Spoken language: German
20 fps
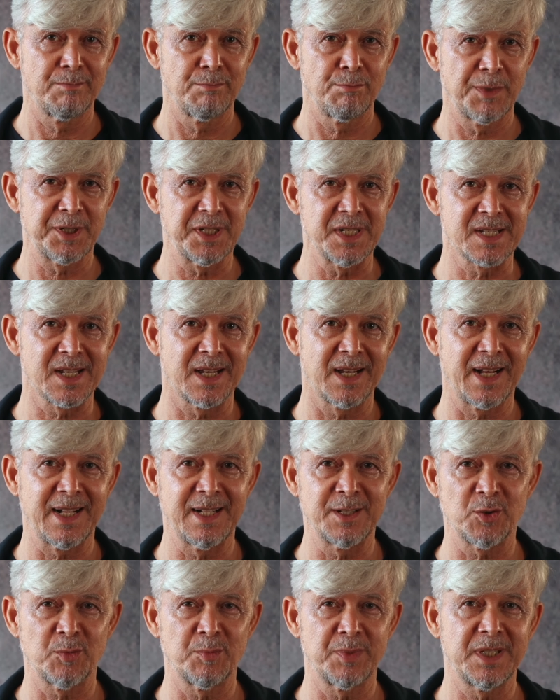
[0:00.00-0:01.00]
Mit dieser
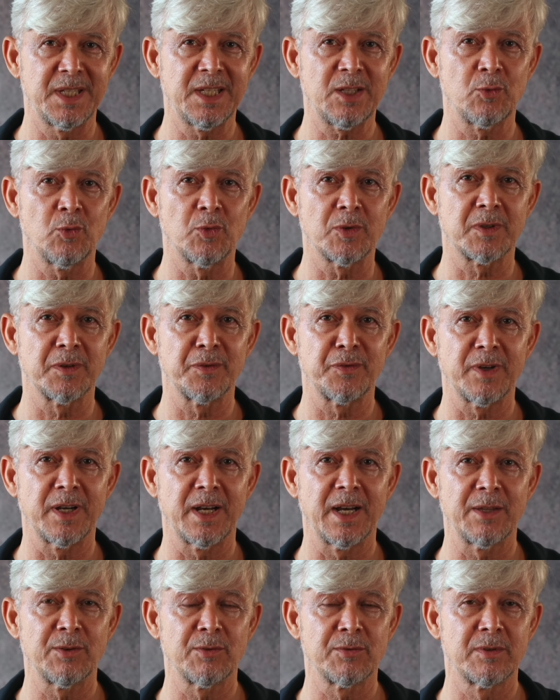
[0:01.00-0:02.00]
Haltung bin ich gut
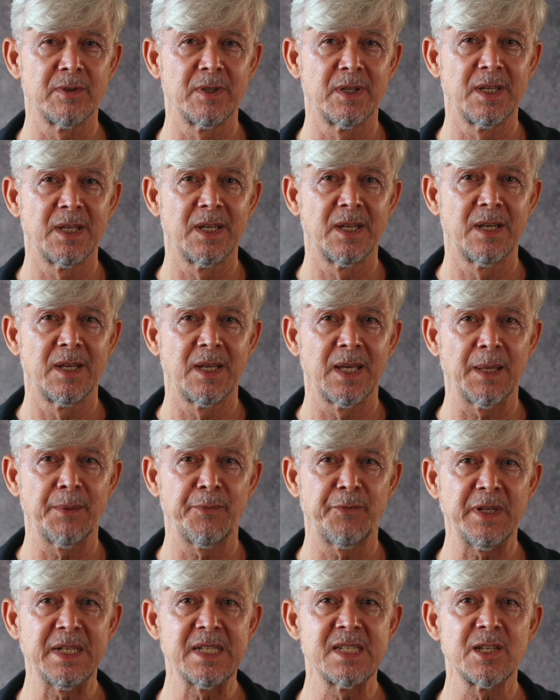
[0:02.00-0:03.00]
gefahren und
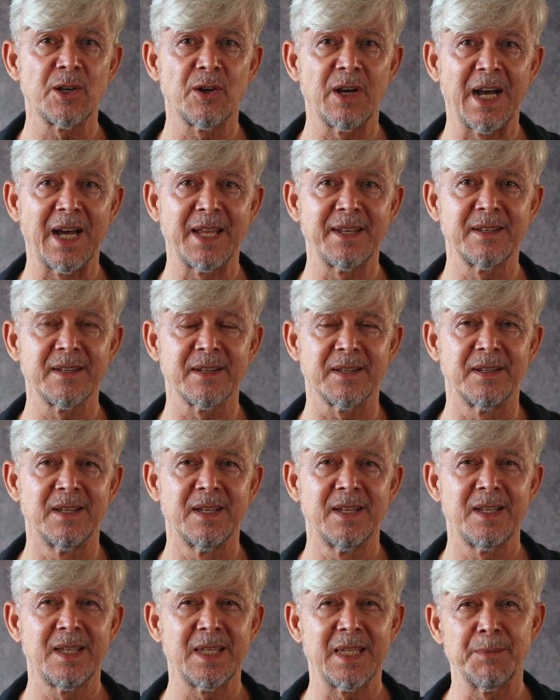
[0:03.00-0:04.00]
empfehle sie auch anderen.
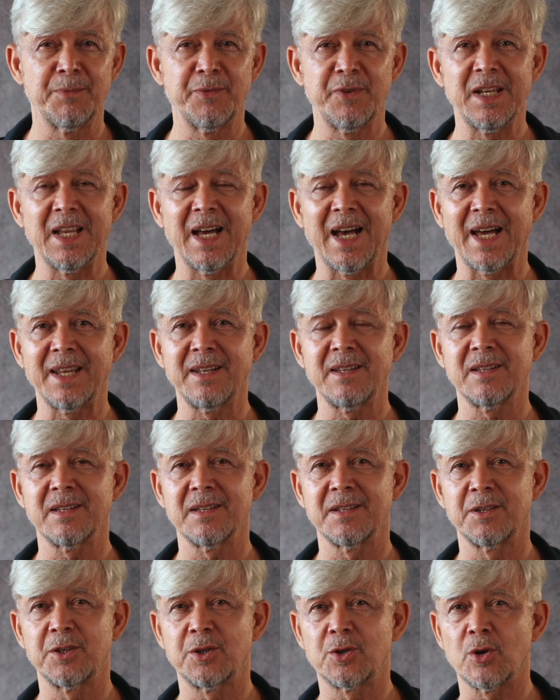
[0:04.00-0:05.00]
Ich empfehle
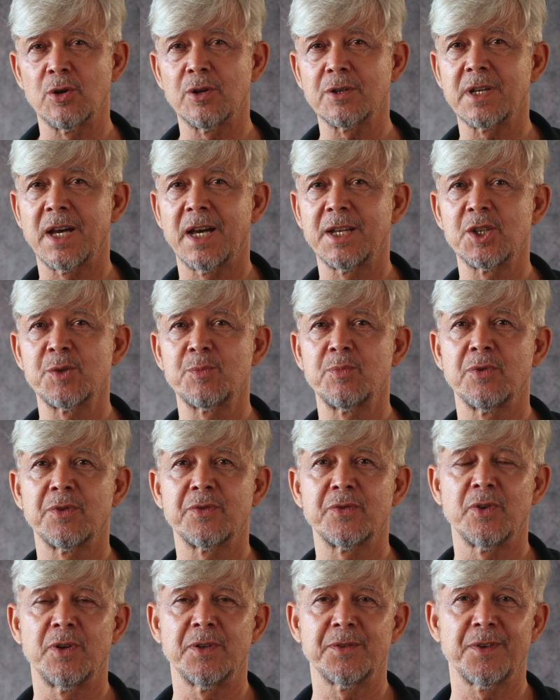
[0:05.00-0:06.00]
anderen, dort
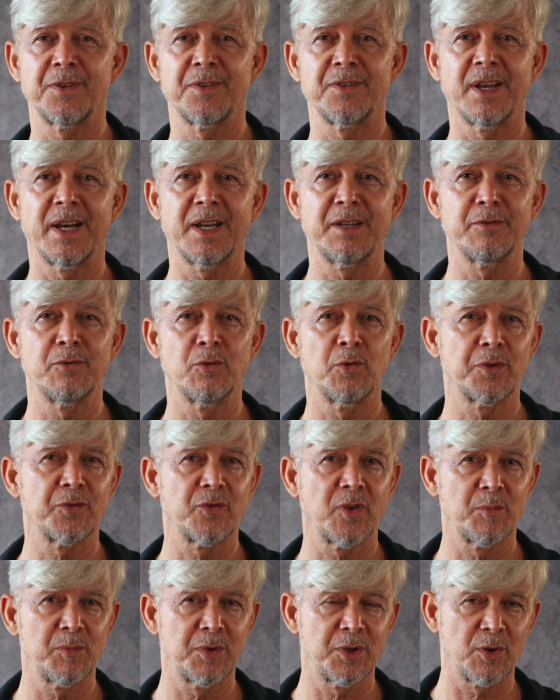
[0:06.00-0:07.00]
anspruchsvoll zu sein, wo es
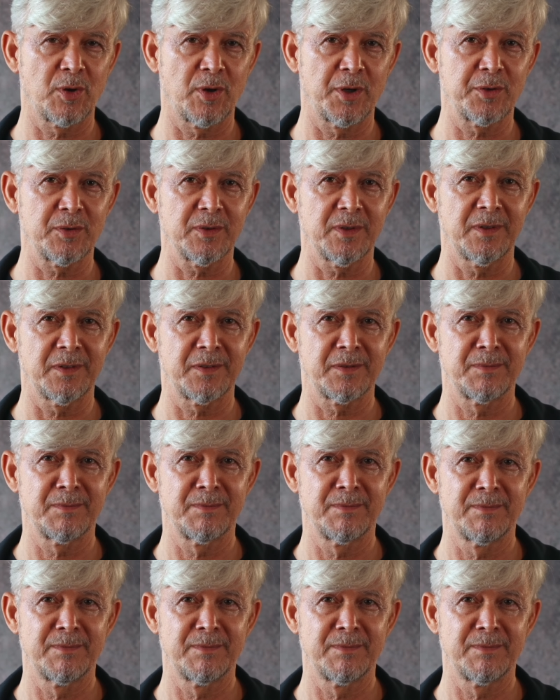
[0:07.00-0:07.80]
von Bedeutung ist.